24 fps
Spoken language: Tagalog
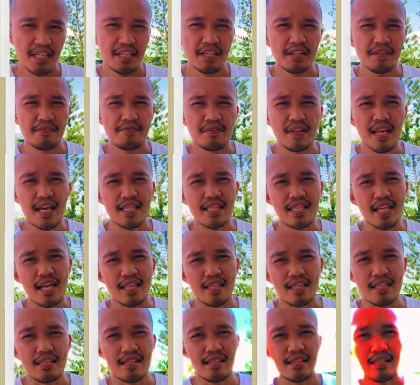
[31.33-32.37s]
I-reflect
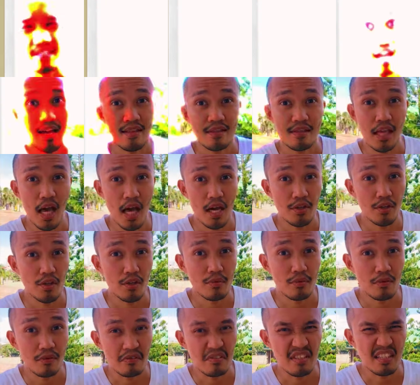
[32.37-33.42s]
natin, lahat
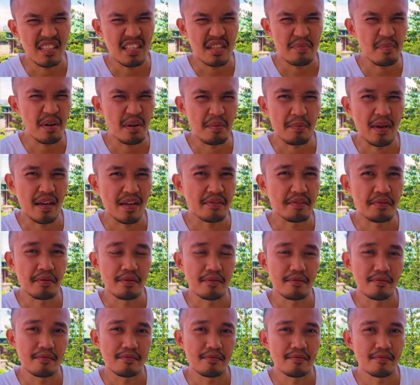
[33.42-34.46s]
tayo hindi perpekto.
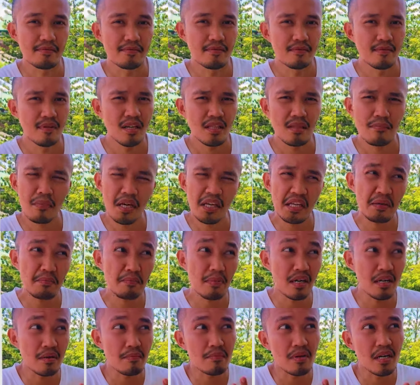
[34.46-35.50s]
At may
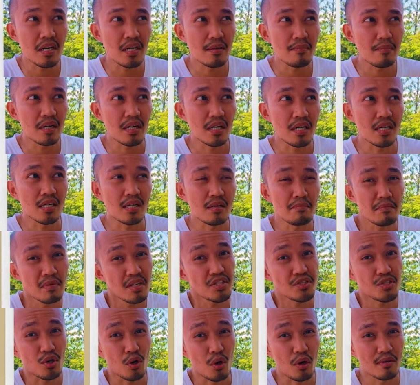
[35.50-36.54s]
iba ibang mga
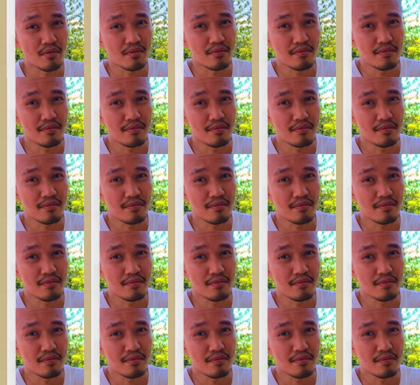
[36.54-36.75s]
bisyo,